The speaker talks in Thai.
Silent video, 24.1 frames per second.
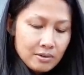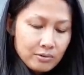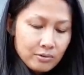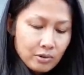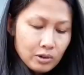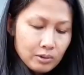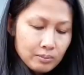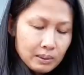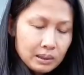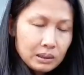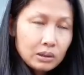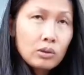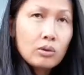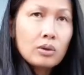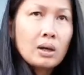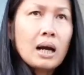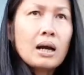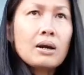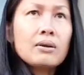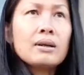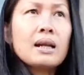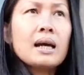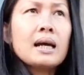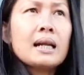ฝนมันตก
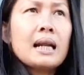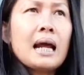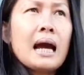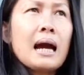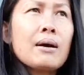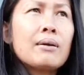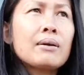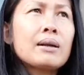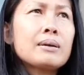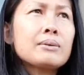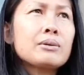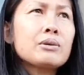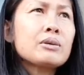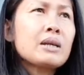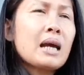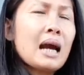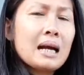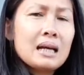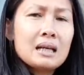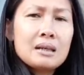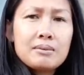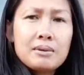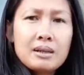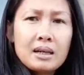เข้าหน้าหนาวอะไรทุกอย่า
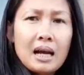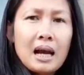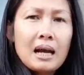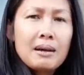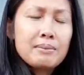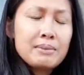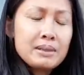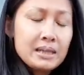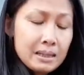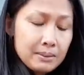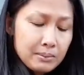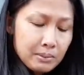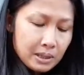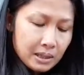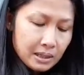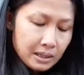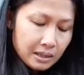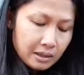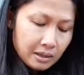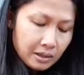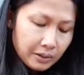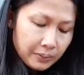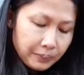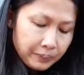งคืออากาศมันเย็นหมดแล้ว
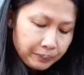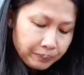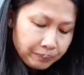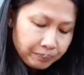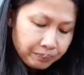เนาะ